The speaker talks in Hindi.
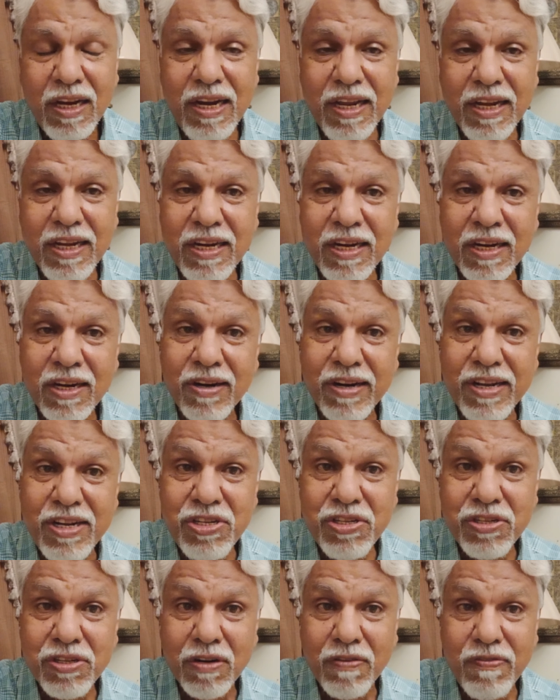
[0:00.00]
लेकिन
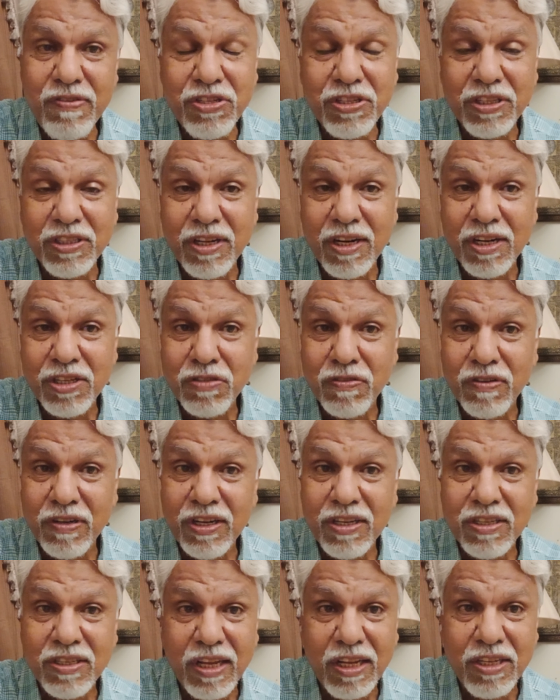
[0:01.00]
रवि रविचंद्र अश्विन
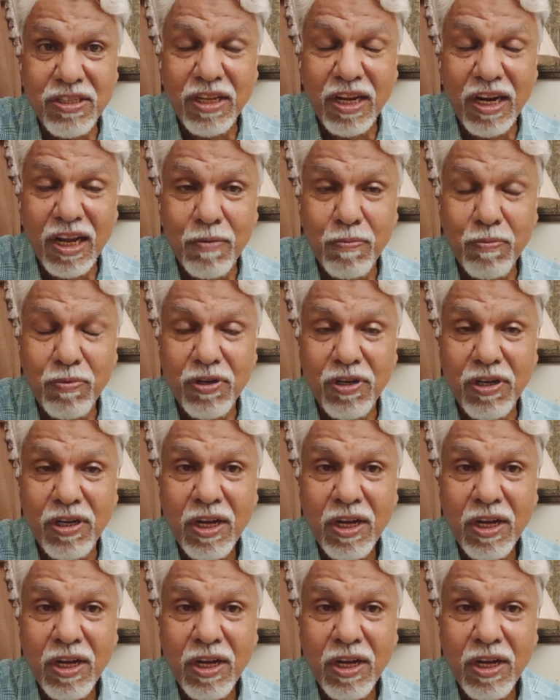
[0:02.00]
के साथ जनाब